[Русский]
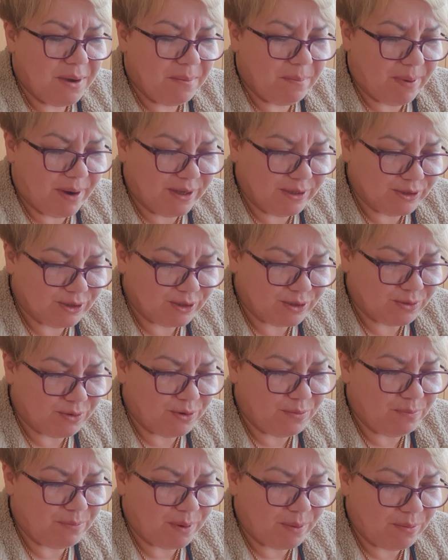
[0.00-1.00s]

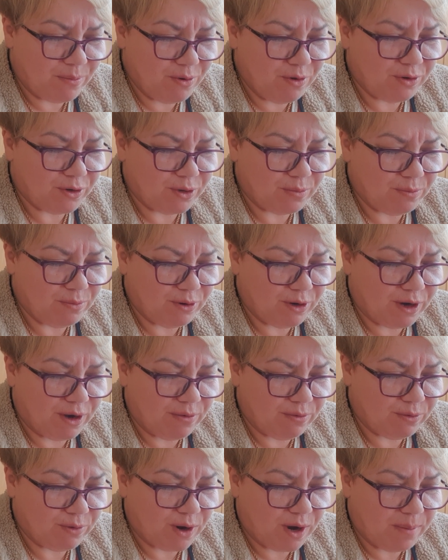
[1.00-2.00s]
ползком по мокрому
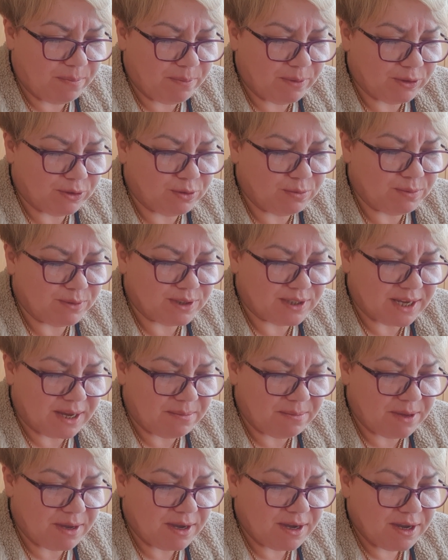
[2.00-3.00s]
ковру, а потом
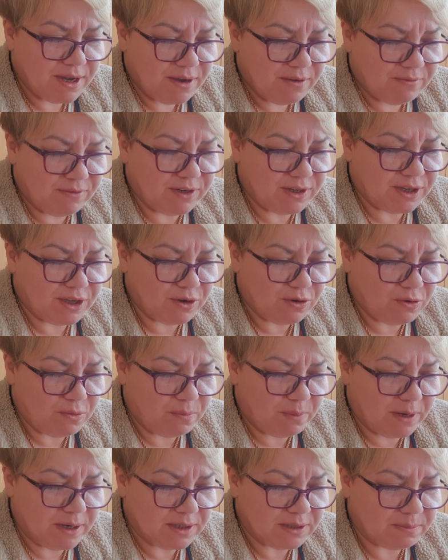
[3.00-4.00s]
сами в реке
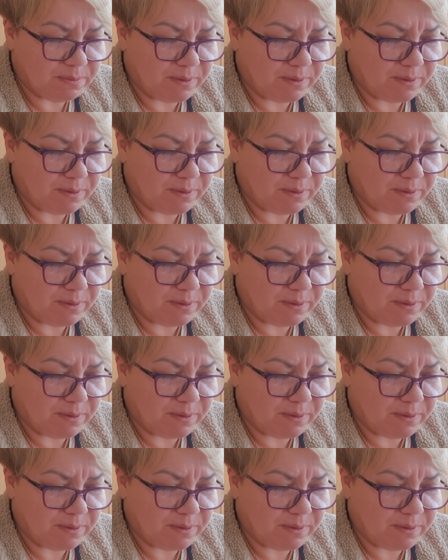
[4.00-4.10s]
купались.